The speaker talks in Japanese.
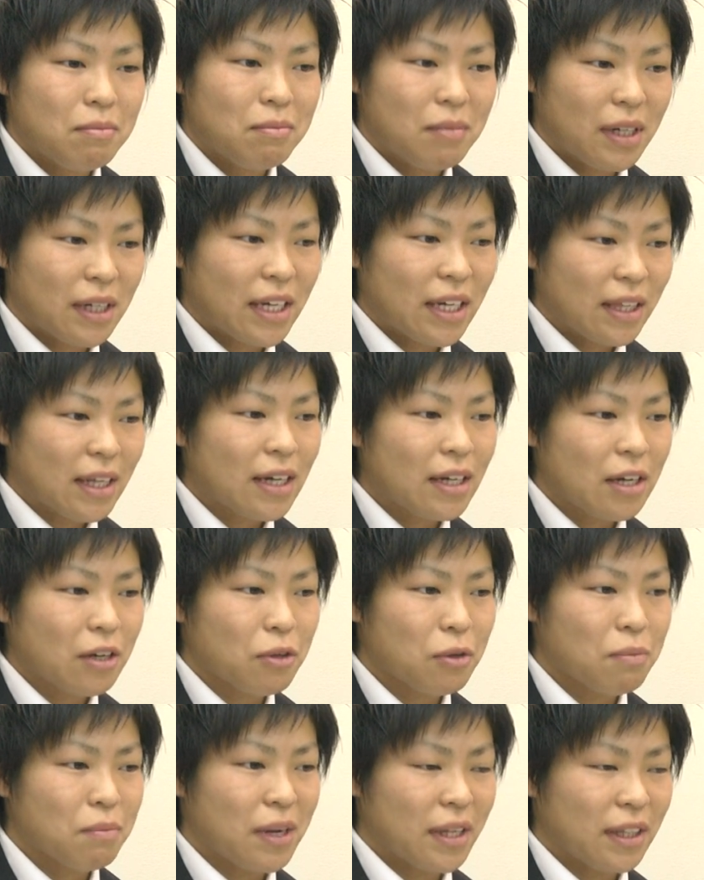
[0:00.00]
負けたけ
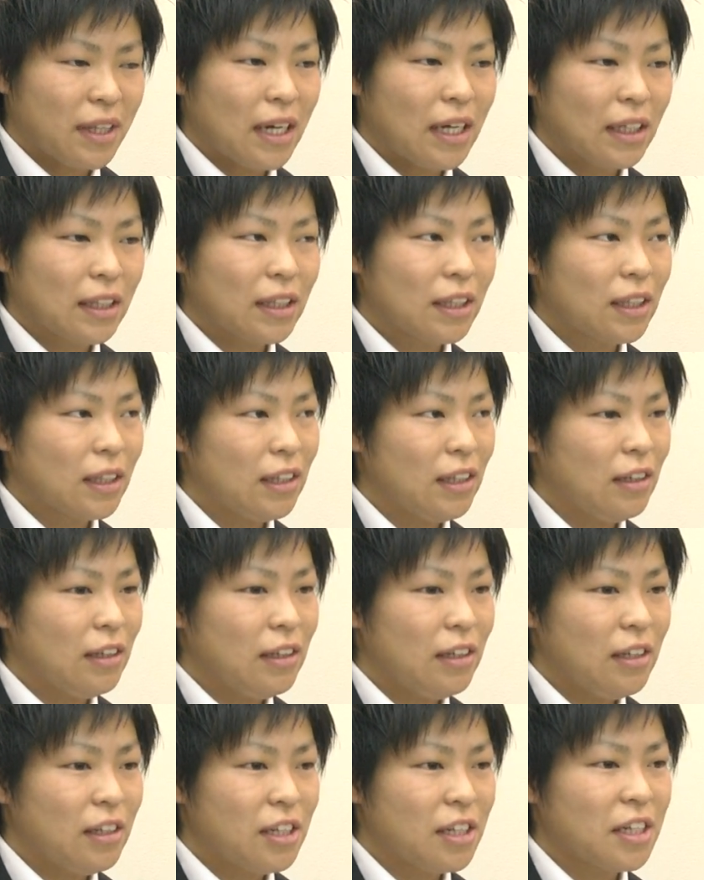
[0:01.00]
どまた
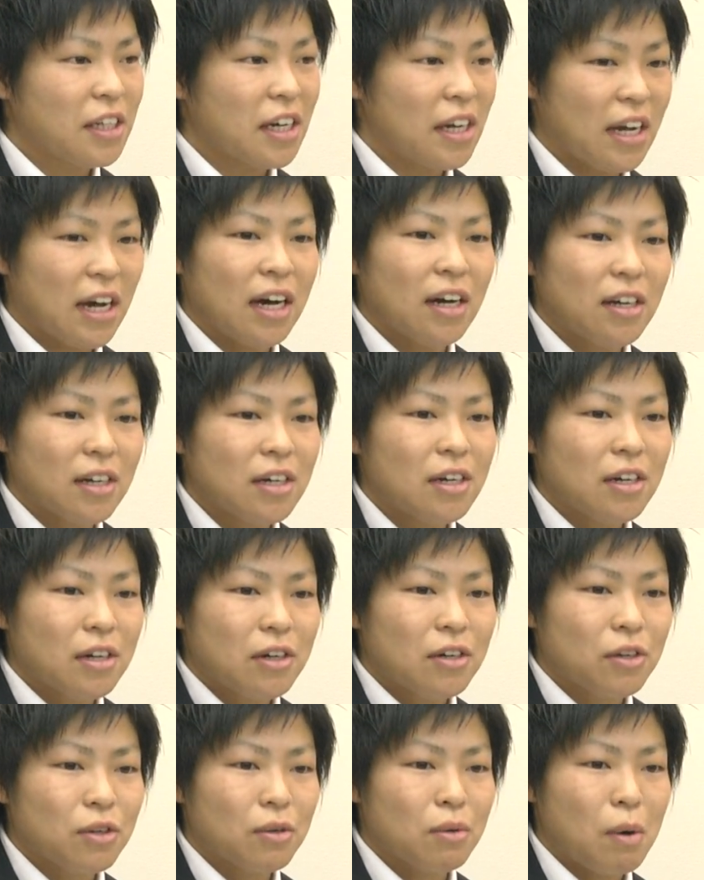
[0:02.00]
一から
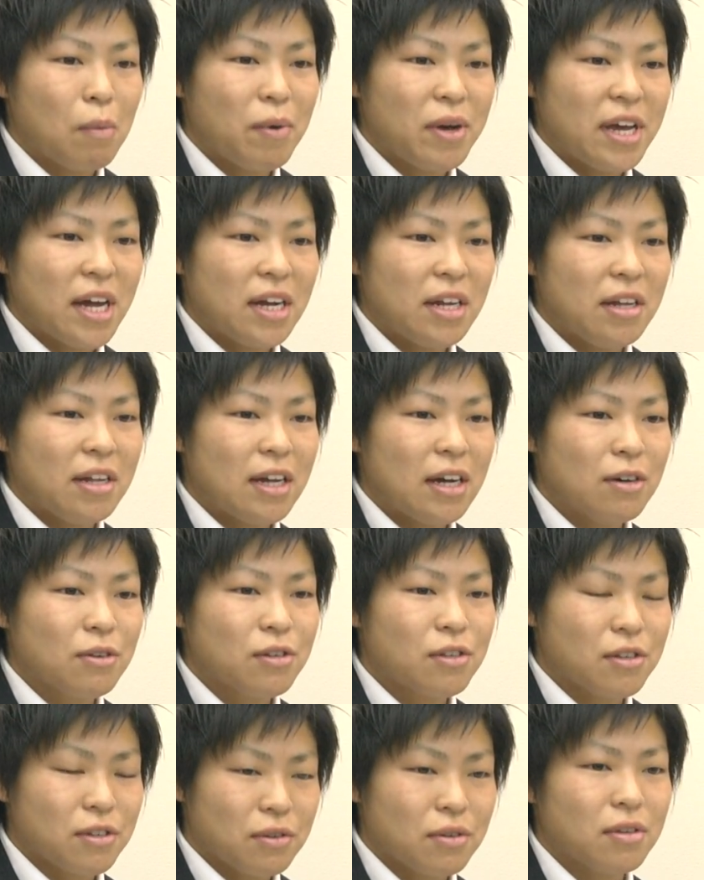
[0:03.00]
このままやり直
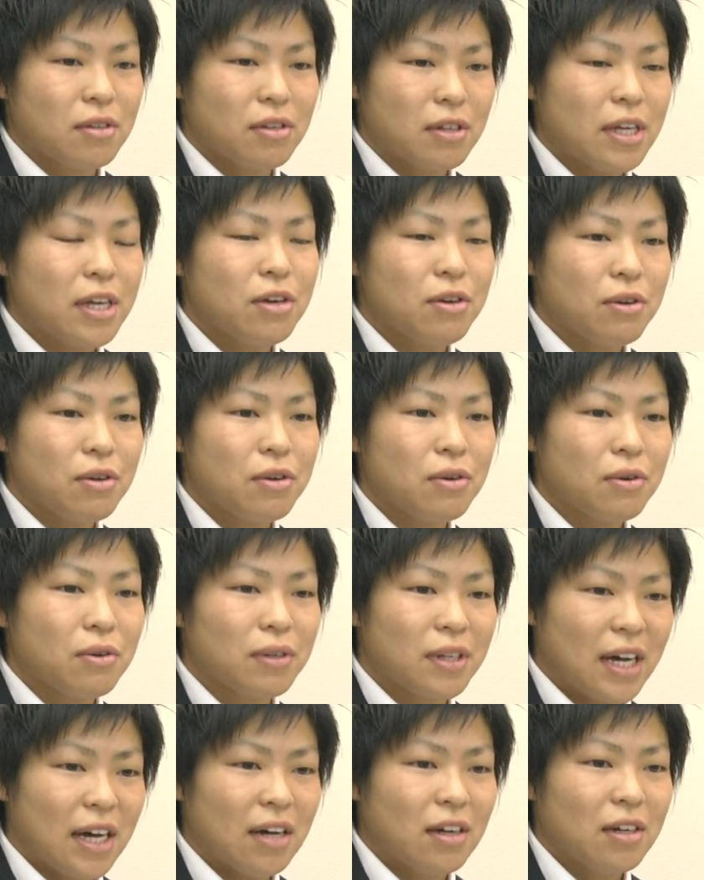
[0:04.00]
すぞっていうよう
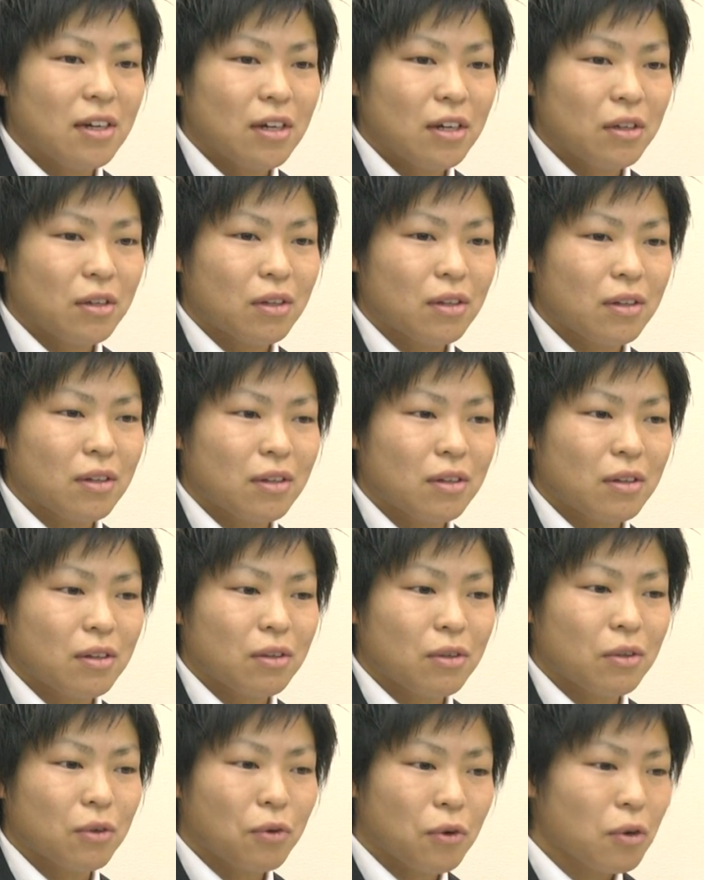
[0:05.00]
な
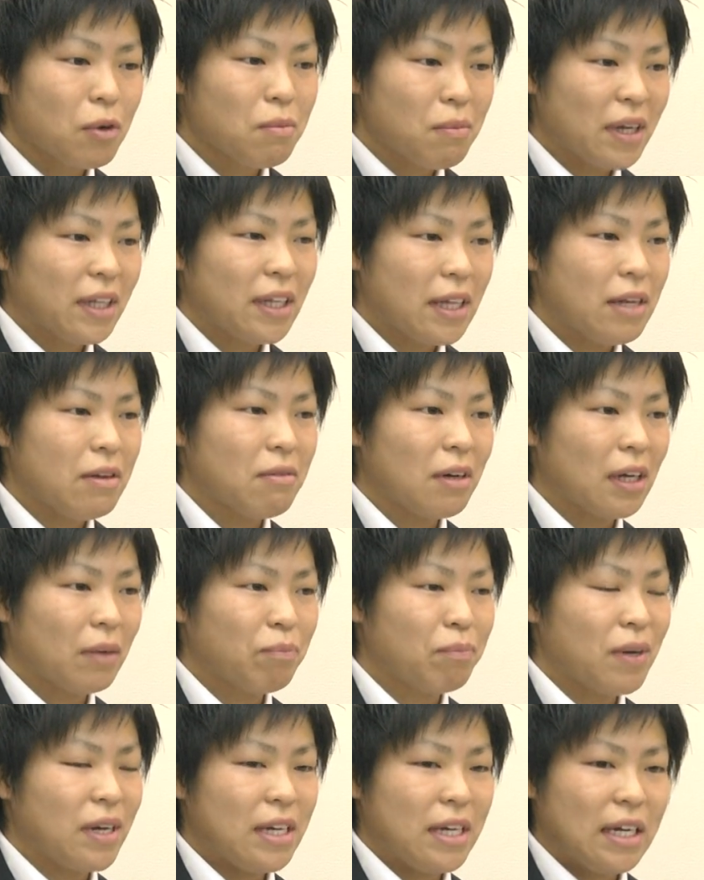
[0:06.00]
ところまでにはやっ
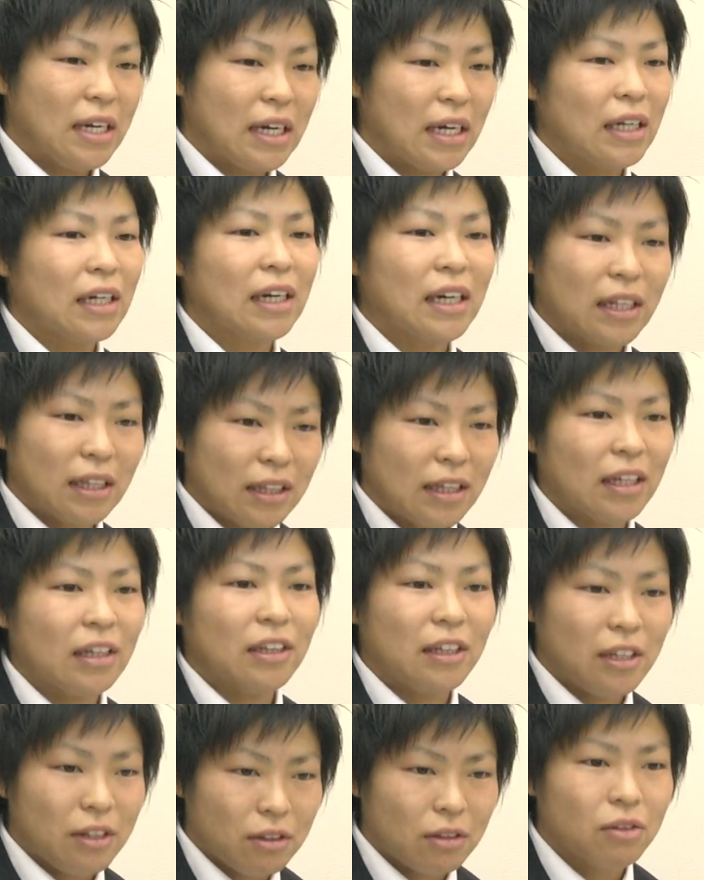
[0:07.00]
ぱりいかなかったっ
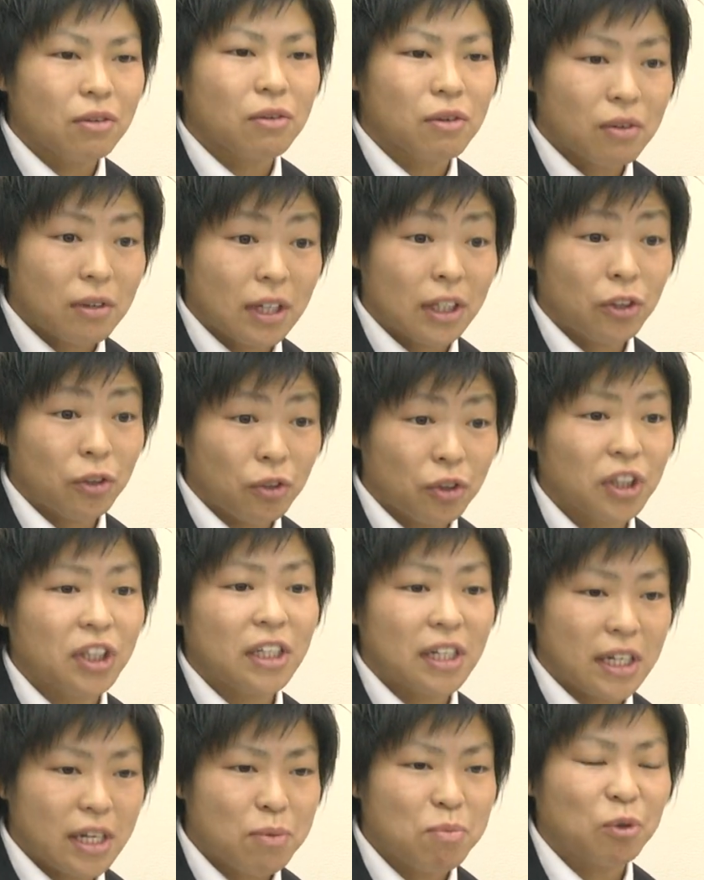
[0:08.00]
ていうところが正直
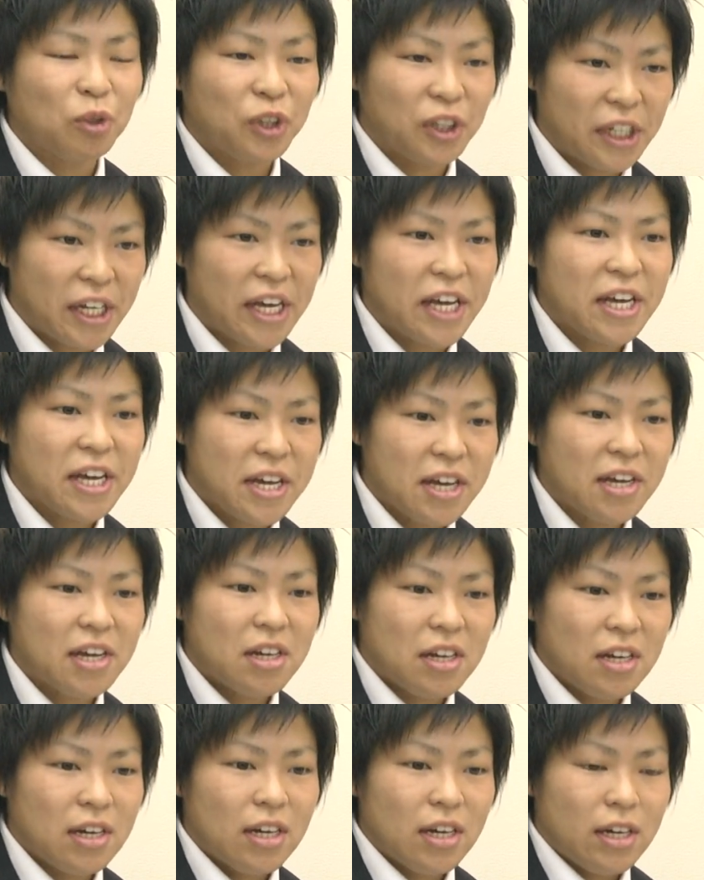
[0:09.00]
な気持ちで
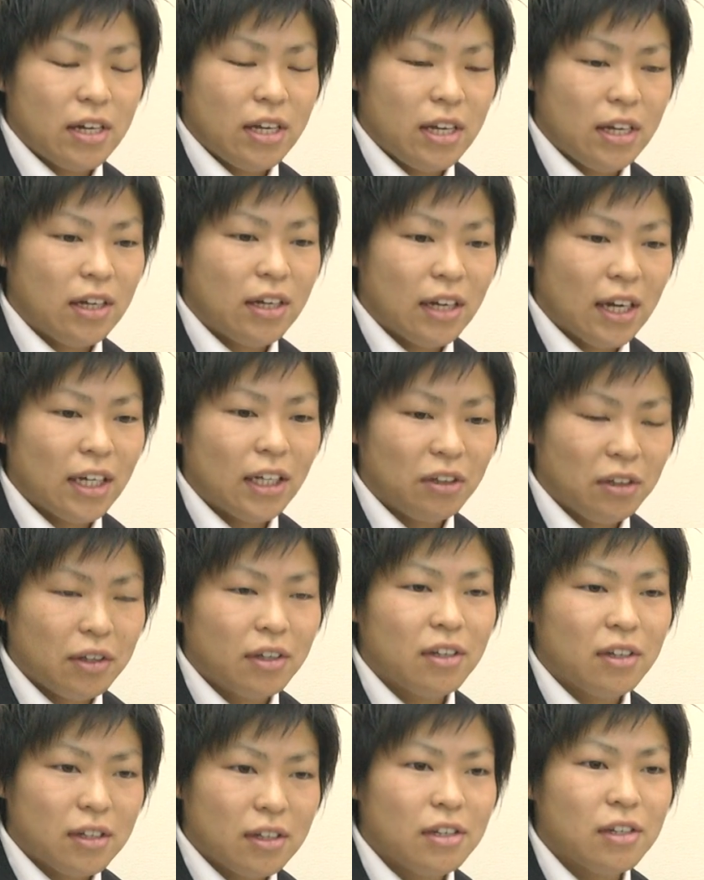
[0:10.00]
一回
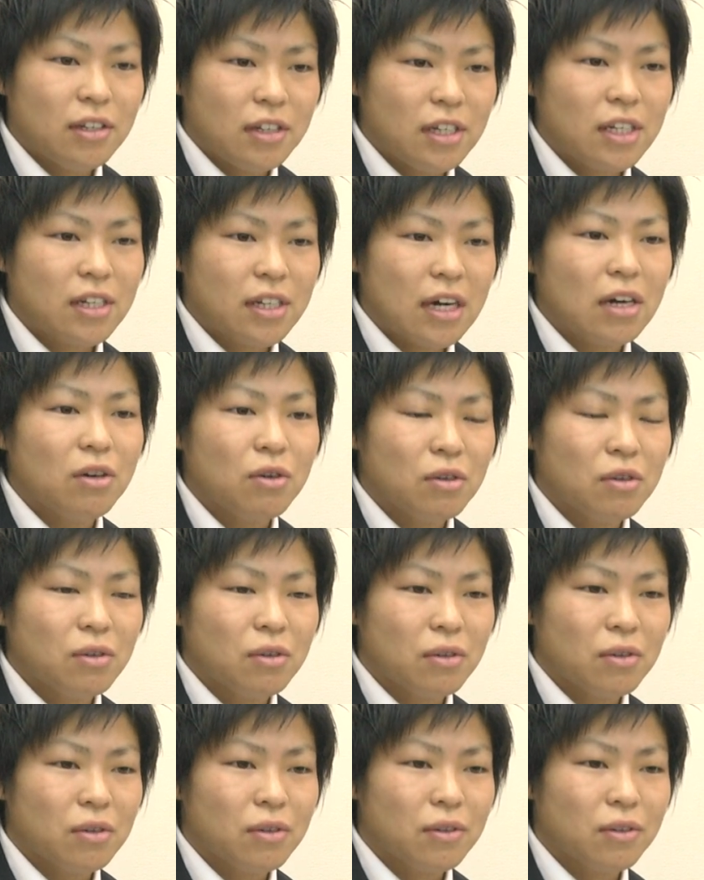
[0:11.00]
時間を
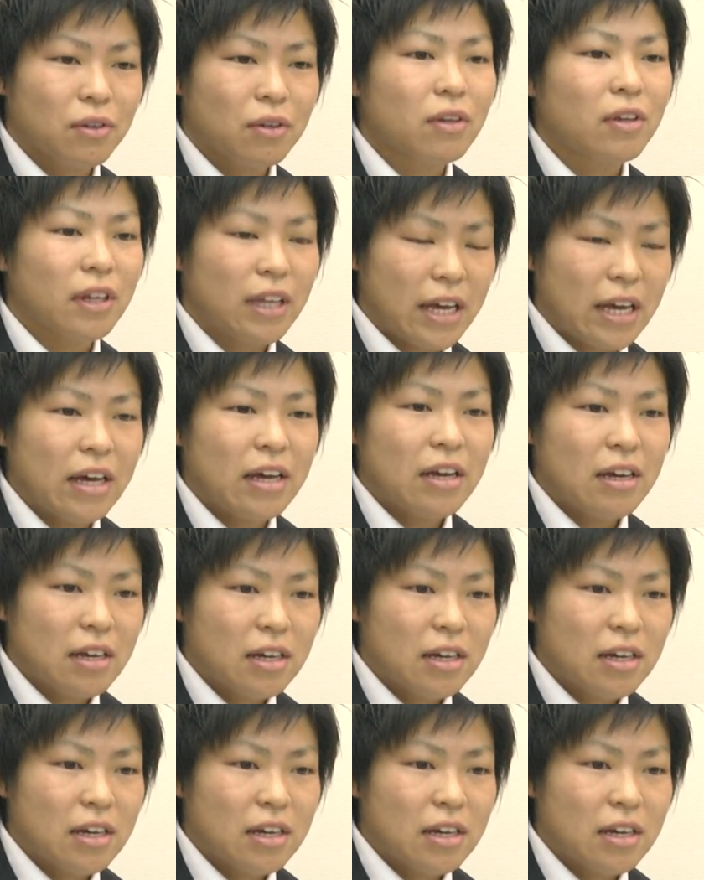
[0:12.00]
取って